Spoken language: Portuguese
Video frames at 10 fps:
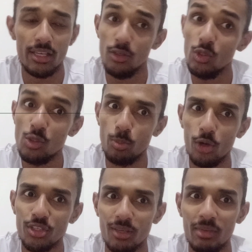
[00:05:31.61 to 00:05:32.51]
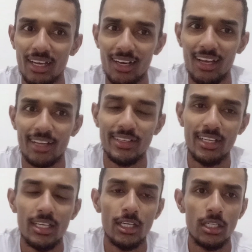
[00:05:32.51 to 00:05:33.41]
E o esporte também, é claro.
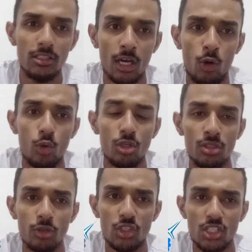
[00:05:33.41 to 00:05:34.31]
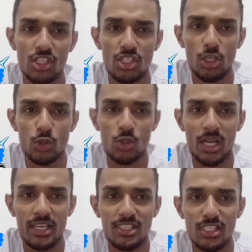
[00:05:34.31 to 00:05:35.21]
Então, não se esqueça de deixar o seu
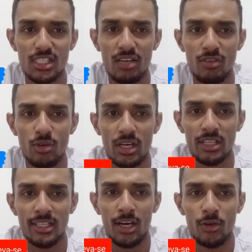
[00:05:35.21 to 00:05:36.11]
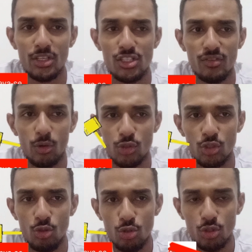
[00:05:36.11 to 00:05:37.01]
like, se inscrever no canal e ativar o
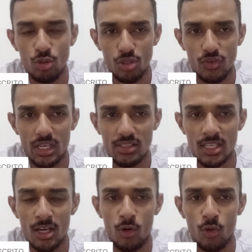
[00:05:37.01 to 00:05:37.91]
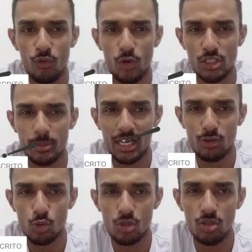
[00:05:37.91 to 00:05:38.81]
sininho de notificação. Forte
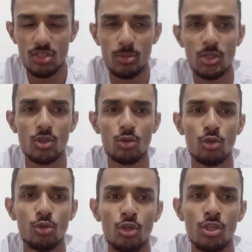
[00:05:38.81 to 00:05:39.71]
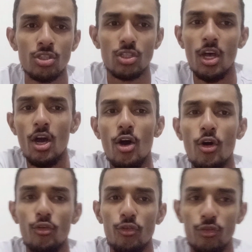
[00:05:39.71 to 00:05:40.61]
abraço, que Deus abençoe a todos.
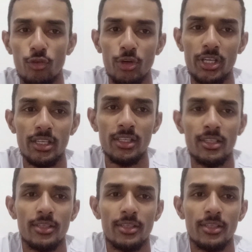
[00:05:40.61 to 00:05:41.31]
Fui!